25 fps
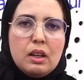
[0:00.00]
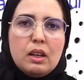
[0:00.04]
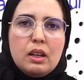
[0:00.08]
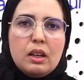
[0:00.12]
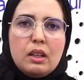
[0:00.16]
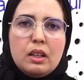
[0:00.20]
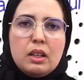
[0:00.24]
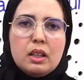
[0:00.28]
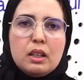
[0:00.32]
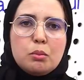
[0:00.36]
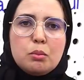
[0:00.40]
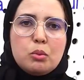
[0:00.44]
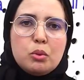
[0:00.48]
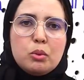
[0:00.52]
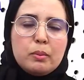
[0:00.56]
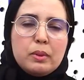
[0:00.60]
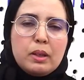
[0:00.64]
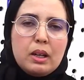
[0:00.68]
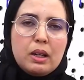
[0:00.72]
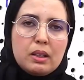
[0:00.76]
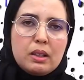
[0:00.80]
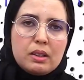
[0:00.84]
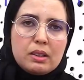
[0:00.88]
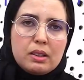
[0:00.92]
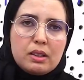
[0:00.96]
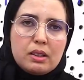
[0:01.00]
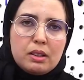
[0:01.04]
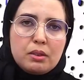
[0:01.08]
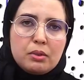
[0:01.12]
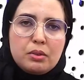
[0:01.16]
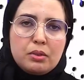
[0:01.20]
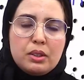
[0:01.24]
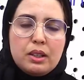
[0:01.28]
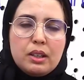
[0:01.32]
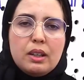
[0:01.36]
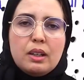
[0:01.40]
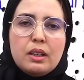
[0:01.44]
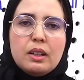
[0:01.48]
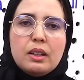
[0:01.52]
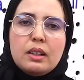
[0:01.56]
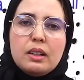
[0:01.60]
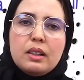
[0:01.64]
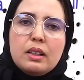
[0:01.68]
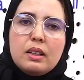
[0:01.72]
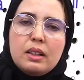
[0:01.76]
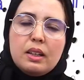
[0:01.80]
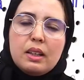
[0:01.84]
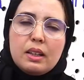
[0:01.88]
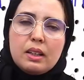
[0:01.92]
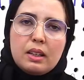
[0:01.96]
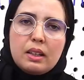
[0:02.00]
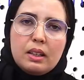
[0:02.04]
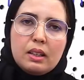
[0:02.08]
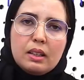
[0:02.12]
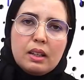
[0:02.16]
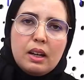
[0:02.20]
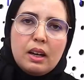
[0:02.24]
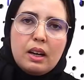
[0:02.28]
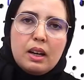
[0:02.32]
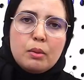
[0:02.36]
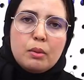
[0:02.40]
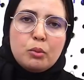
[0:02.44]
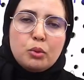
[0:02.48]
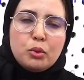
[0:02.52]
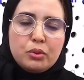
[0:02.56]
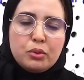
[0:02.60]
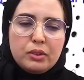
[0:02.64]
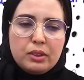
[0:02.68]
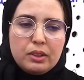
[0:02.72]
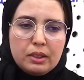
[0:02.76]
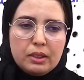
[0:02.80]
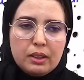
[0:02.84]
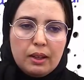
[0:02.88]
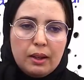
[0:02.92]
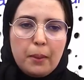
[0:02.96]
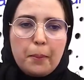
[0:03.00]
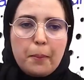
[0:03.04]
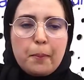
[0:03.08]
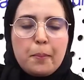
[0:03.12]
هي ممارسه فيها لكنها مفيده